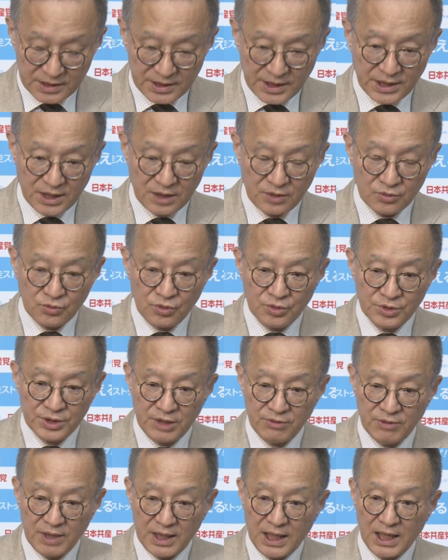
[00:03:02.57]
ただあの、ご本
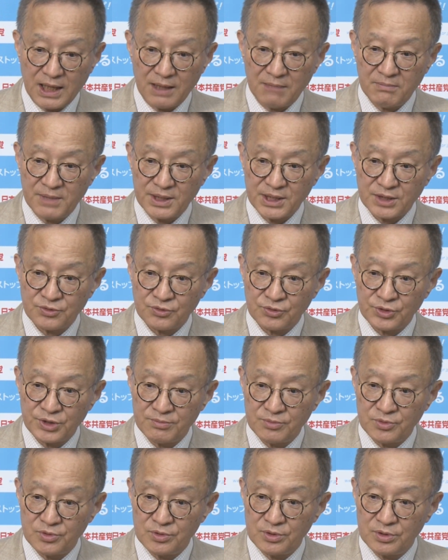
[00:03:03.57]
人はまだどこ
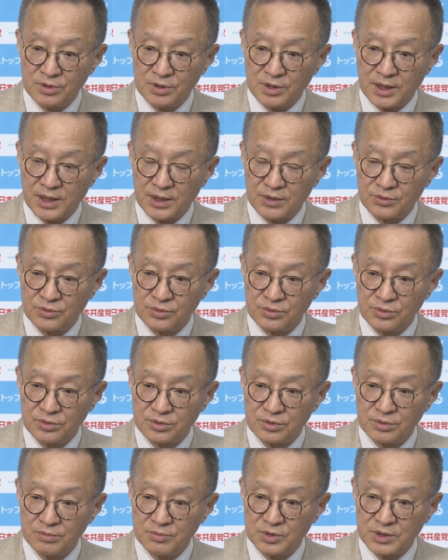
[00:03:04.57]
でもあのこ
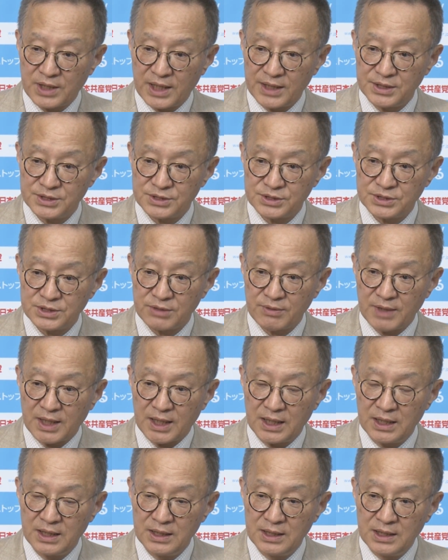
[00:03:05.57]
の件について
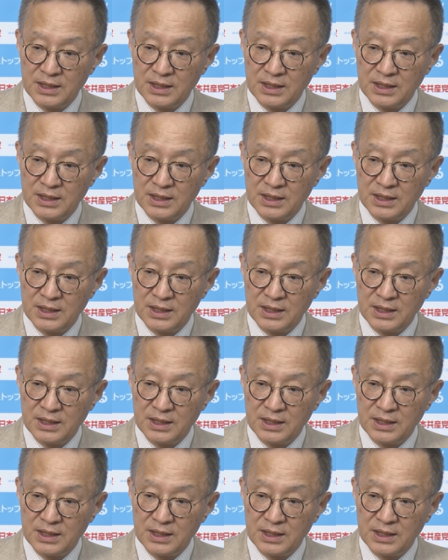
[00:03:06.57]
は、